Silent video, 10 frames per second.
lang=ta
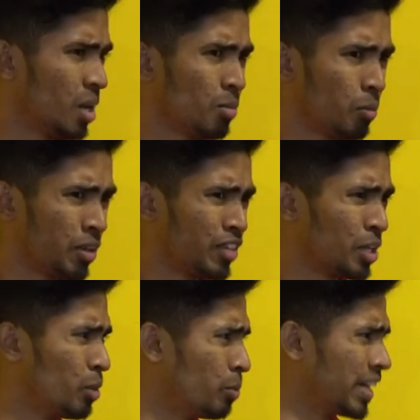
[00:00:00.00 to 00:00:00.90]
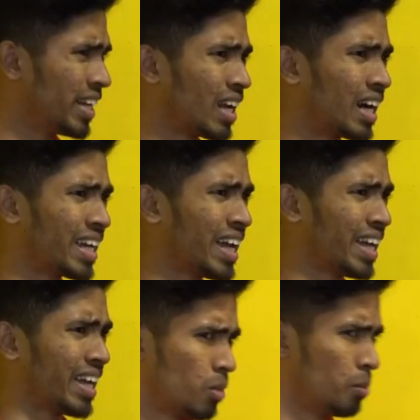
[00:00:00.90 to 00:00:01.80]
நம்ம அப்படியே இவனுக்கு இப்படி பண்ணிட்டு இருக்கானுங்க
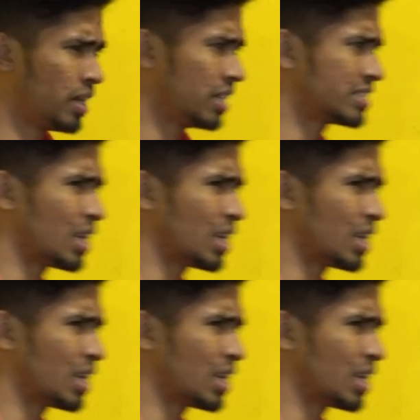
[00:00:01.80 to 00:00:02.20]
நம்ம அப்படியே